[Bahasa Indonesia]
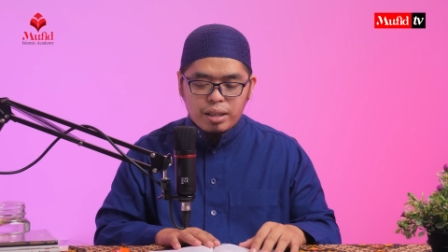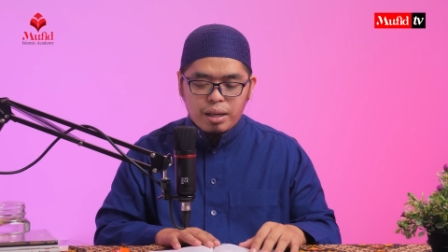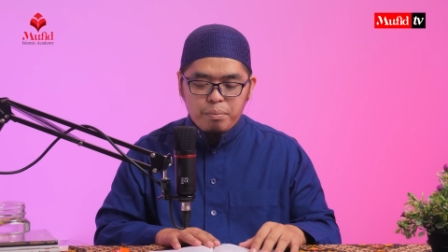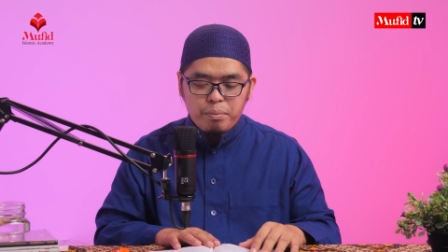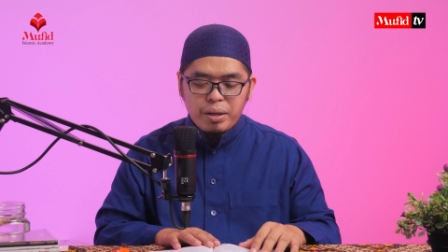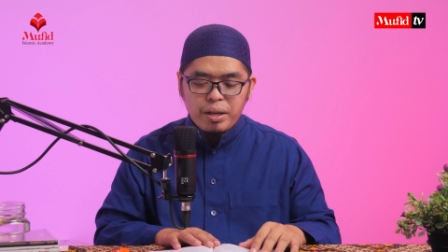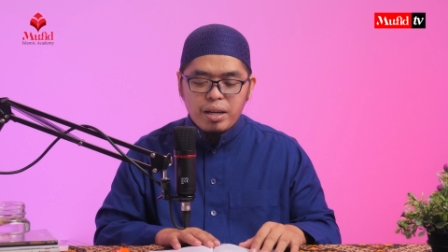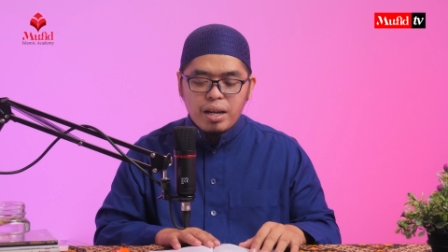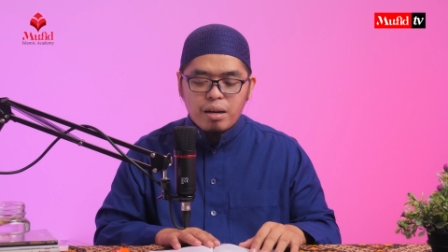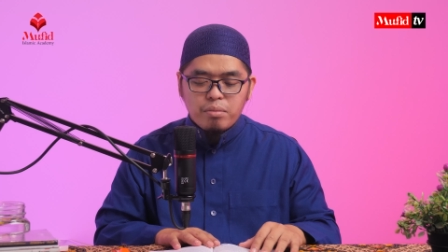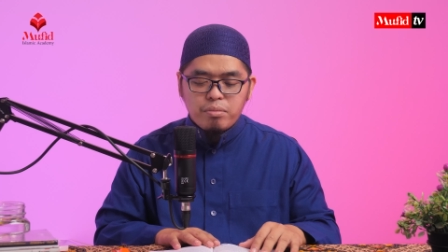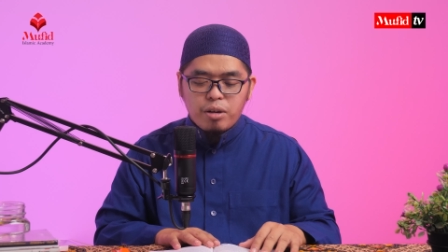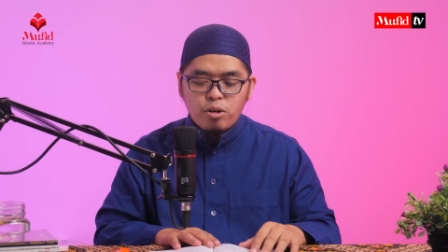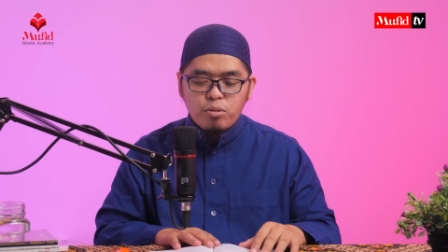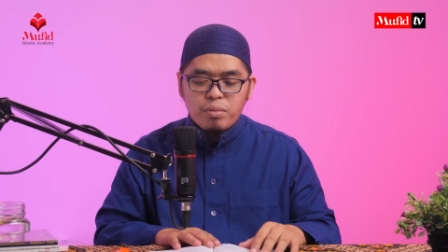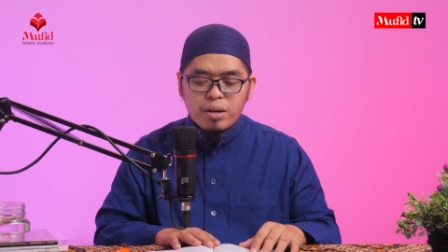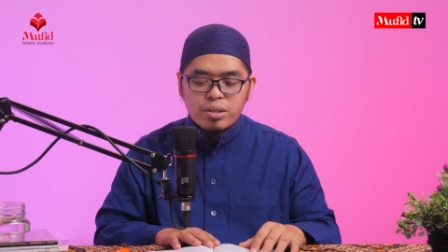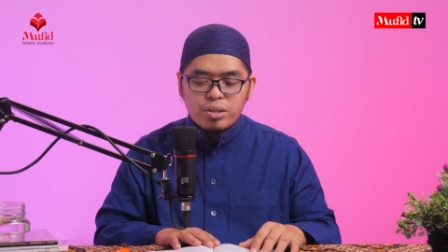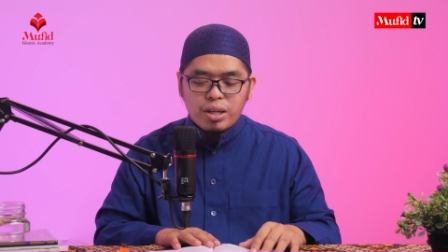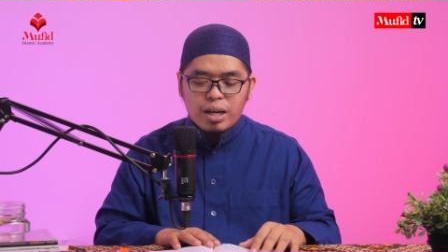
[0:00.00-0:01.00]
tapi tidak
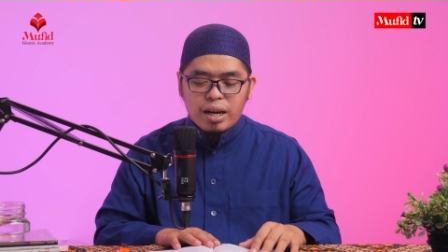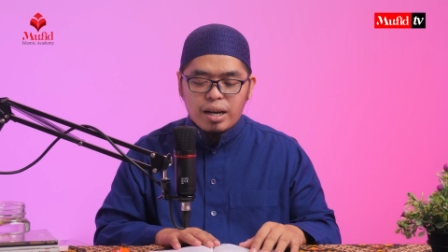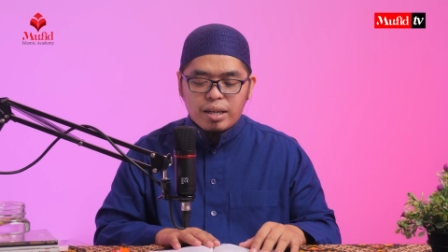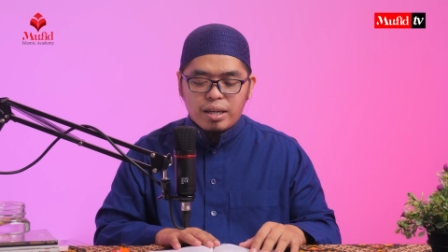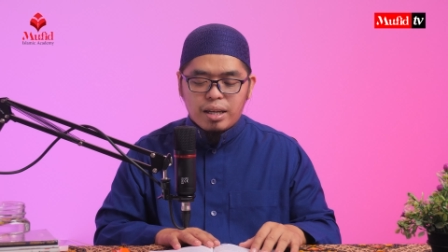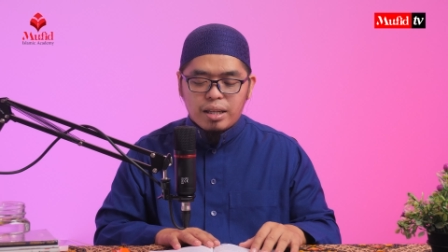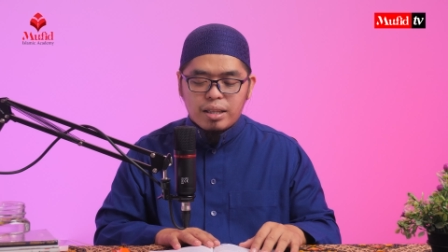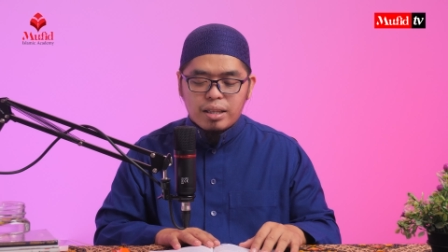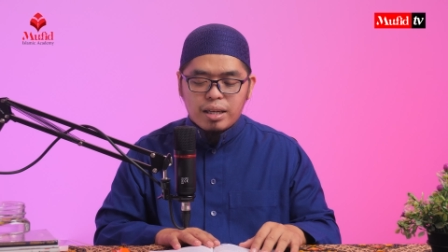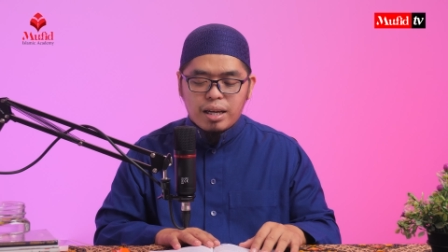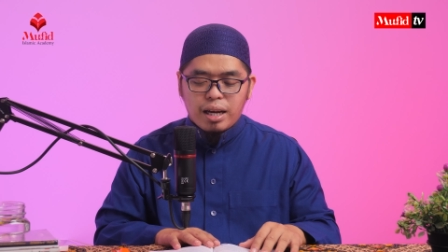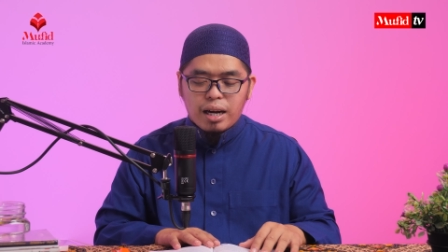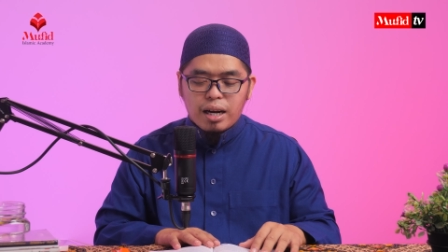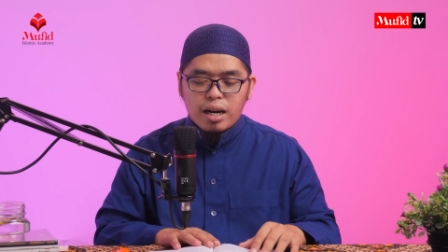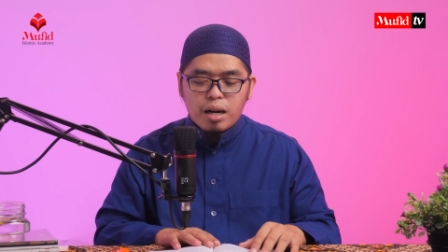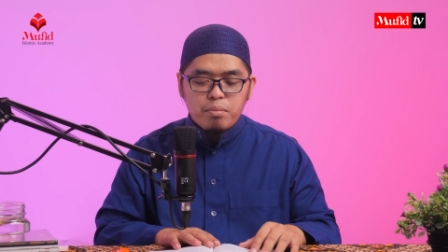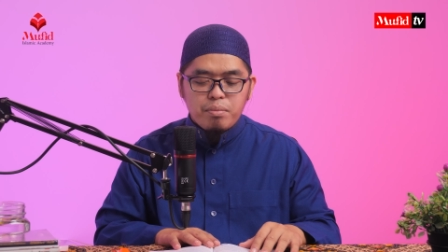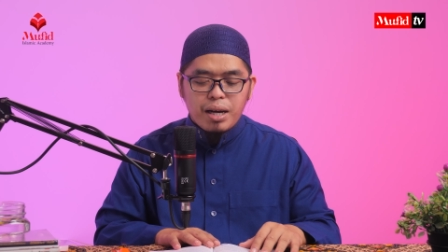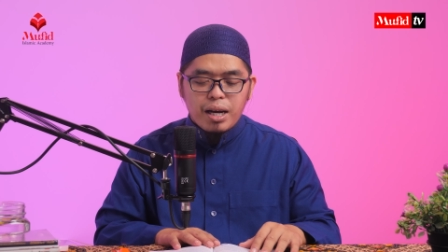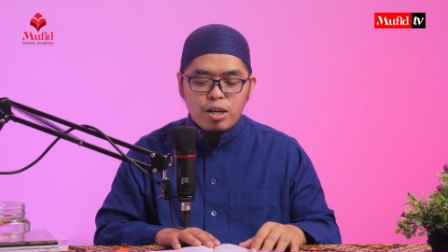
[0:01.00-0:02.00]
mau bersyahadat
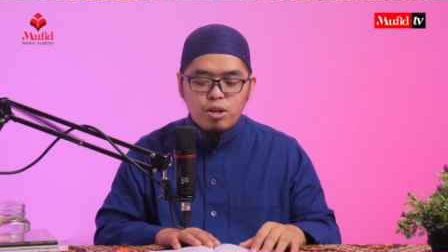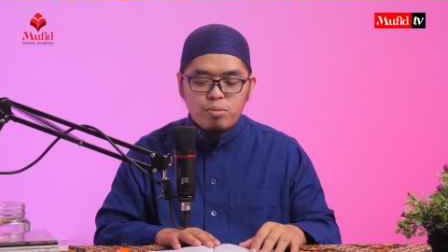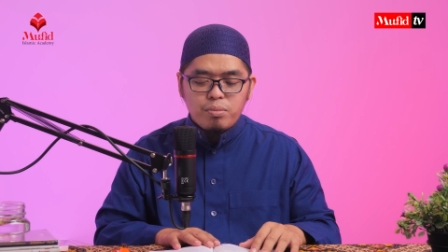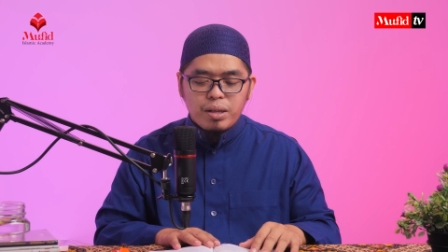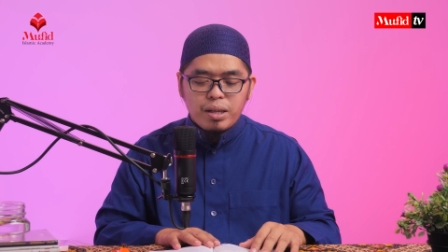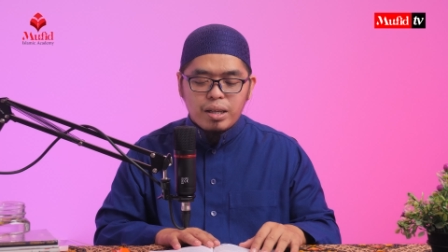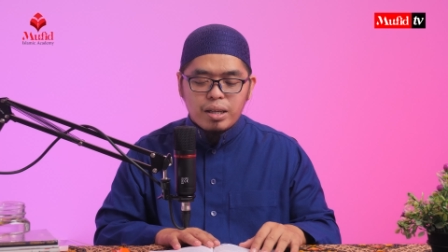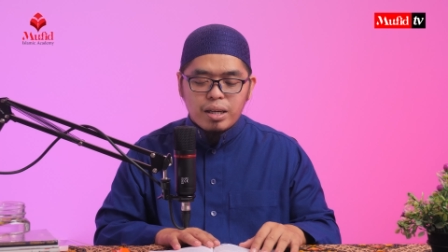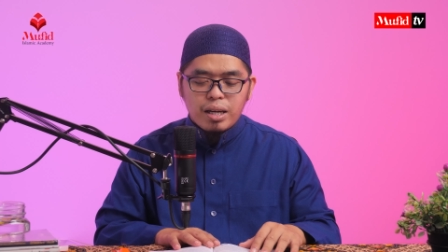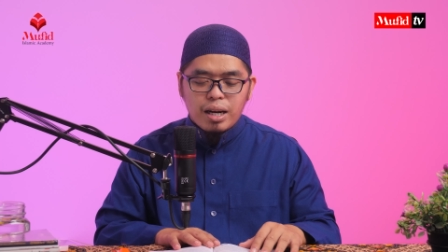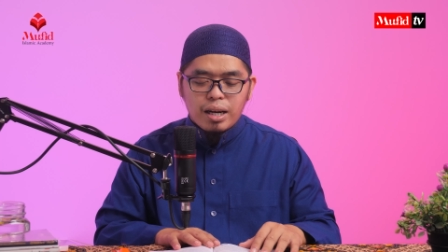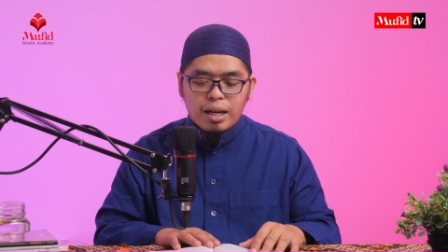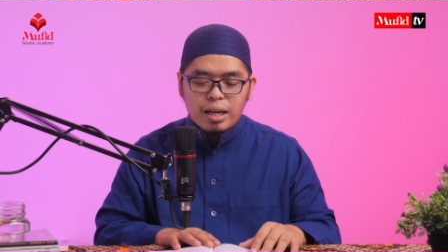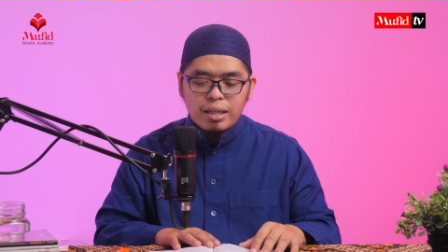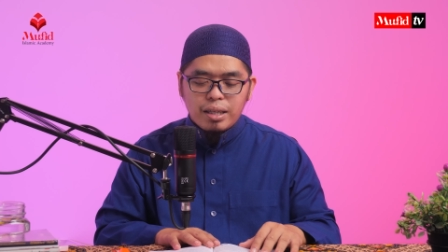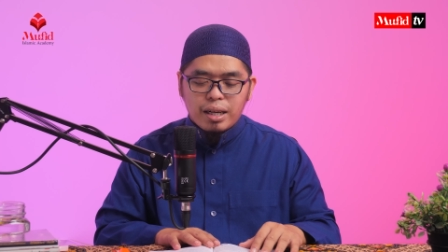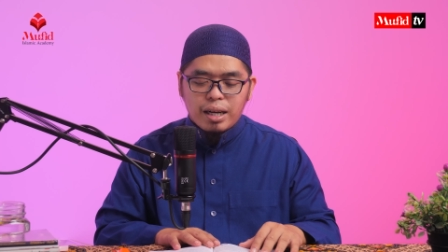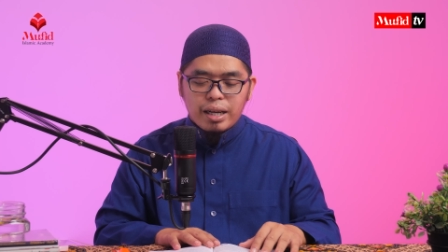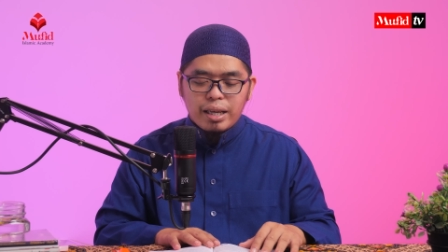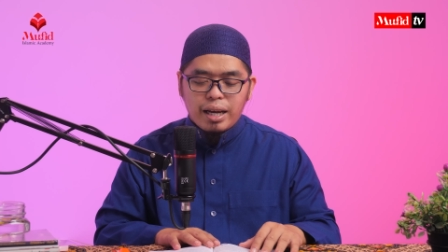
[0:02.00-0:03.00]
karena malu
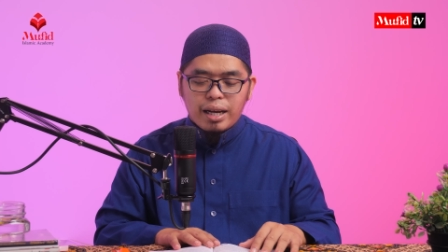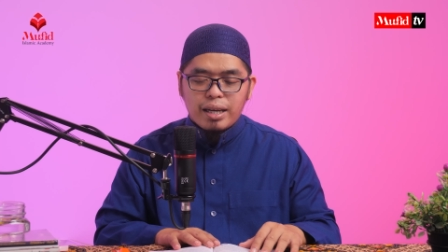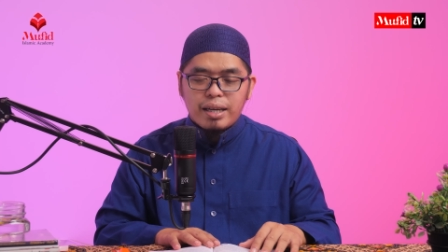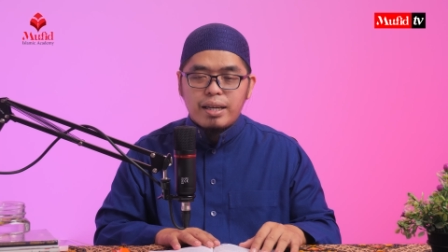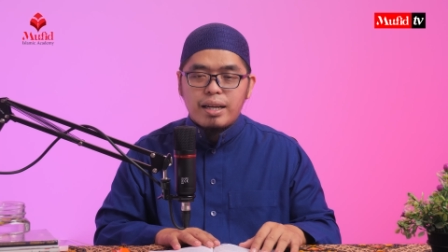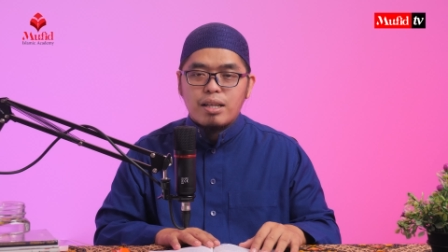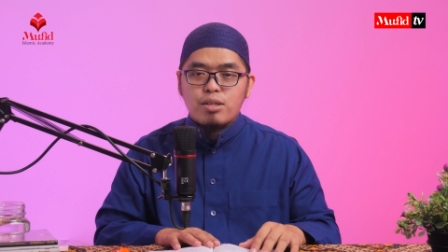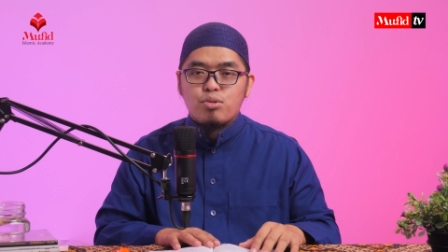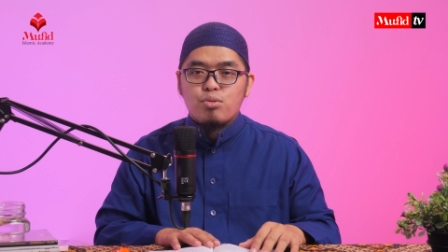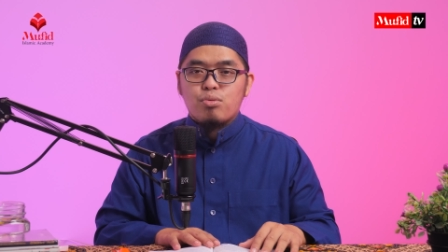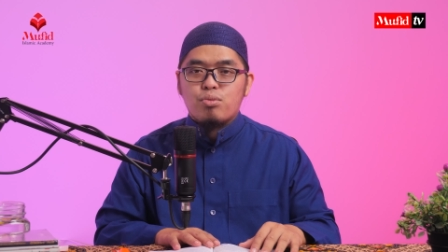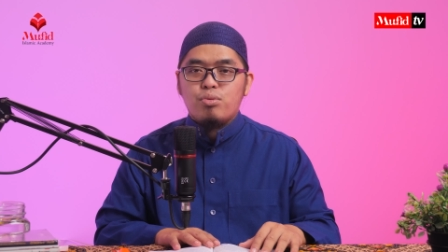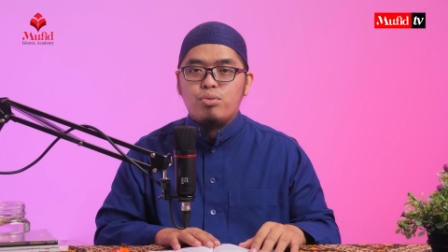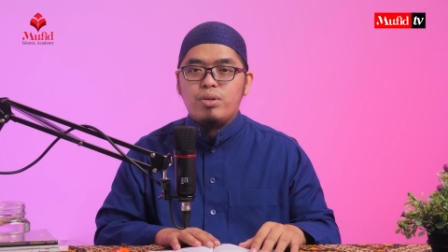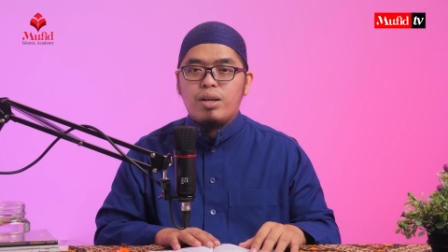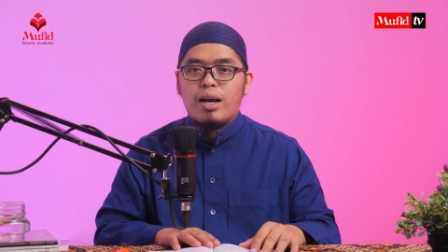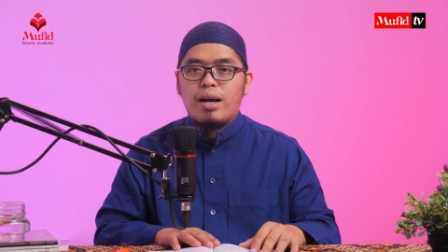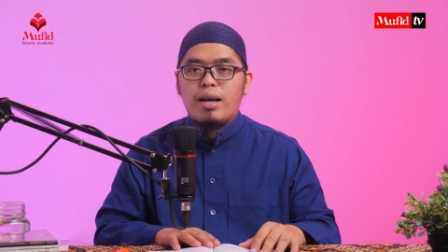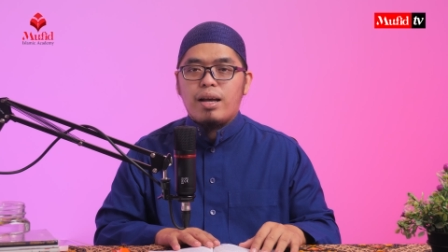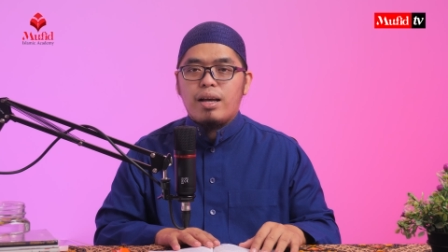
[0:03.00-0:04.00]
meninggalkan keyakinan
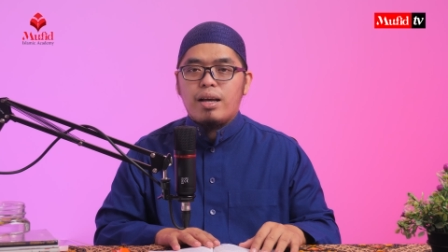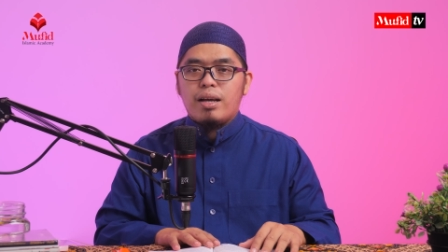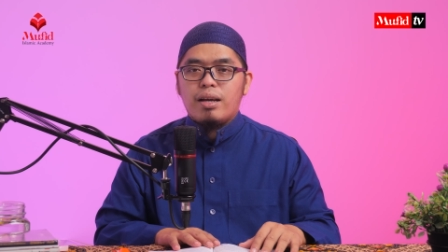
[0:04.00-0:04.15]
sukunya